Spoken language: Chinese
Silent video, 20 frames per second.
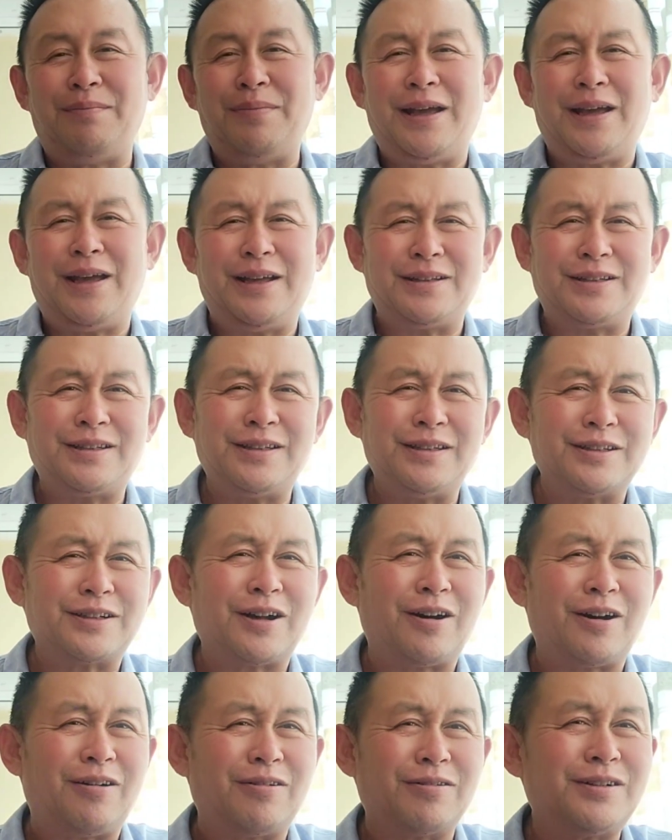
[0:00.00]
每次
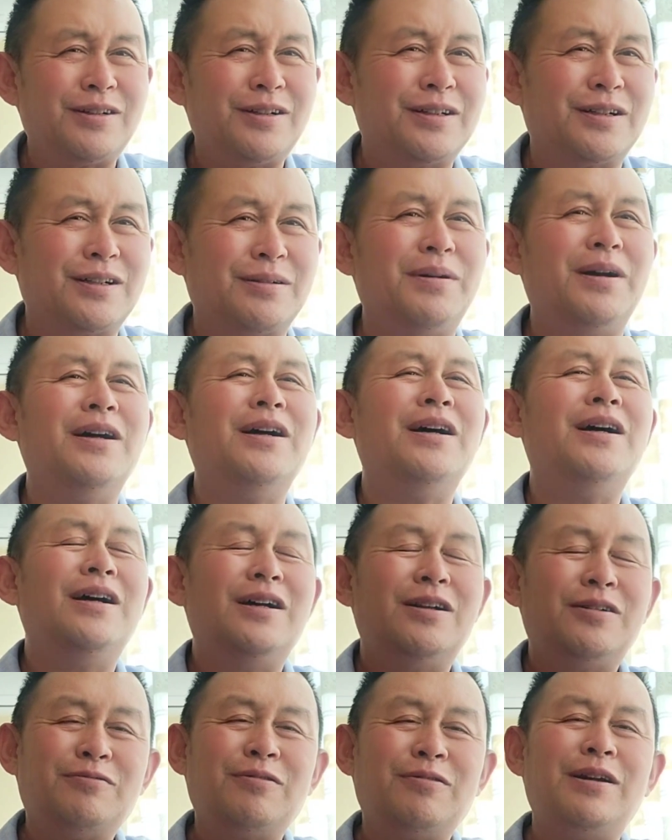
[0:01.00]
考试什么
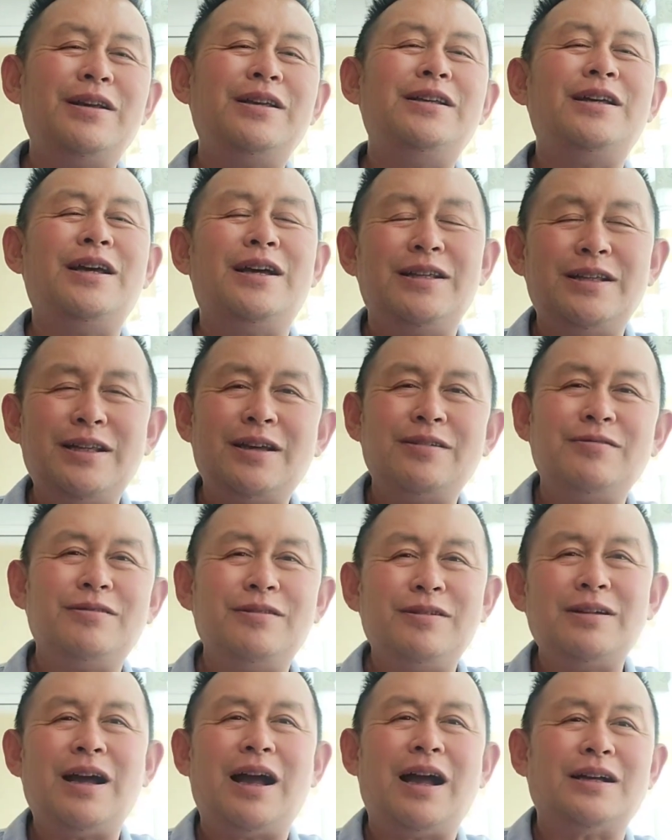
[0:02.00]
专业、业
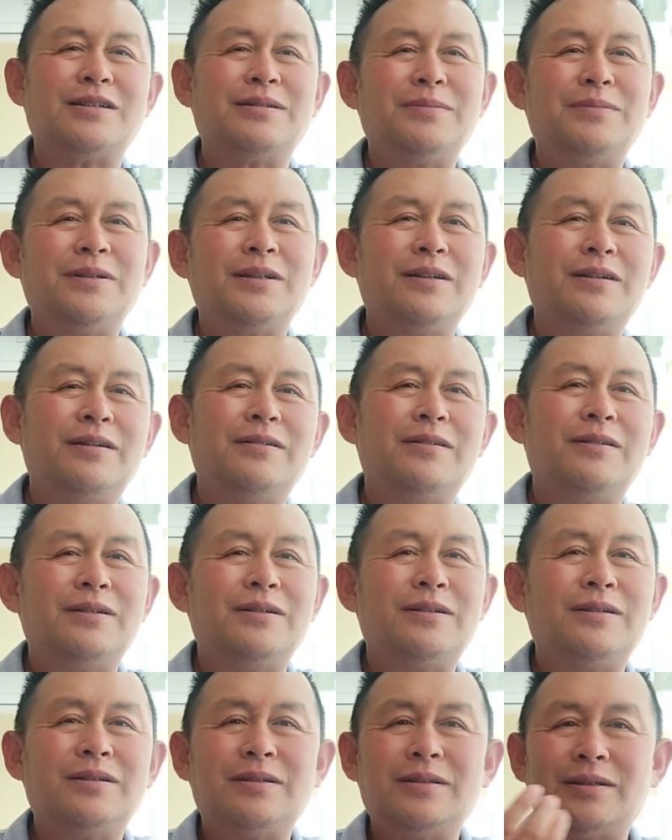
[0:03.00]
余呀，什么那
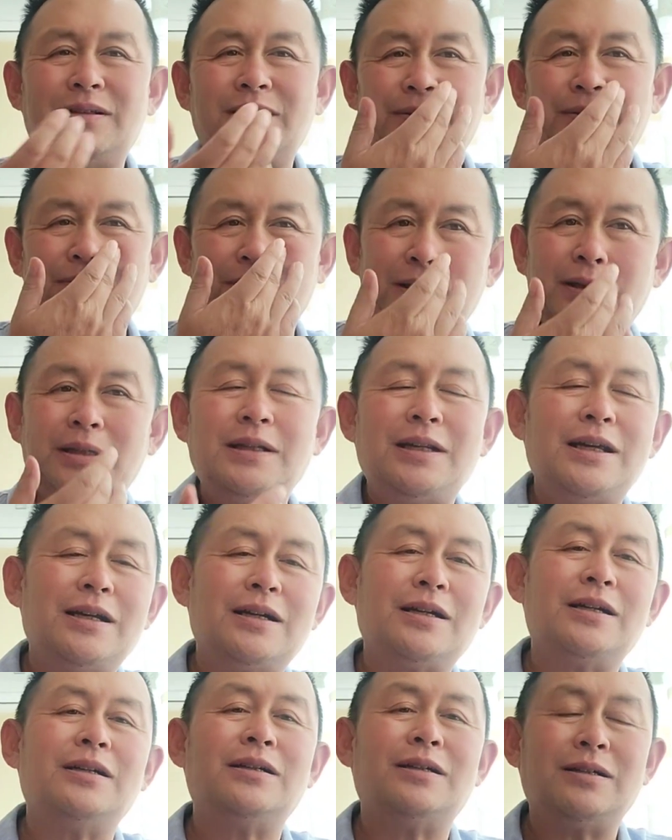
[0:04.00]
个这不是这
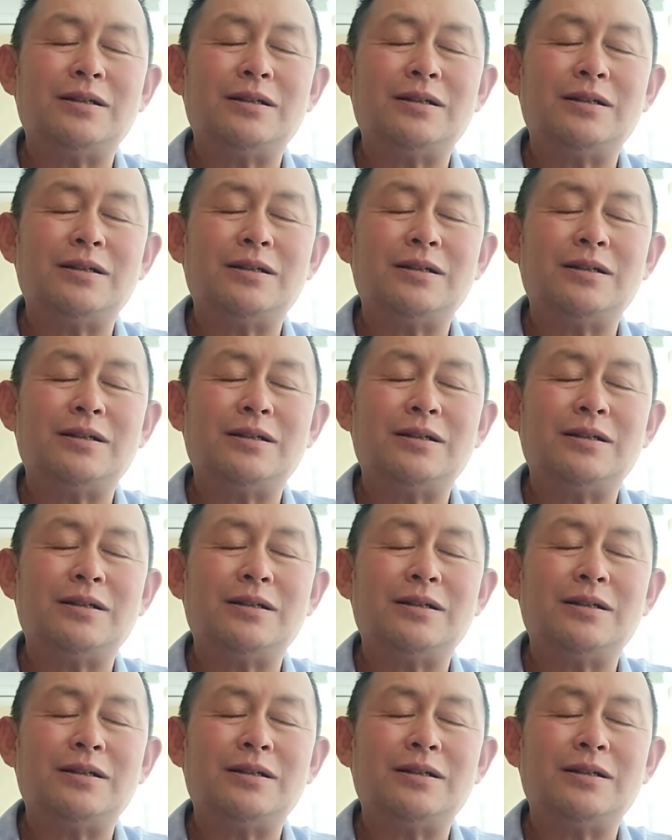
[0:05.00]
些，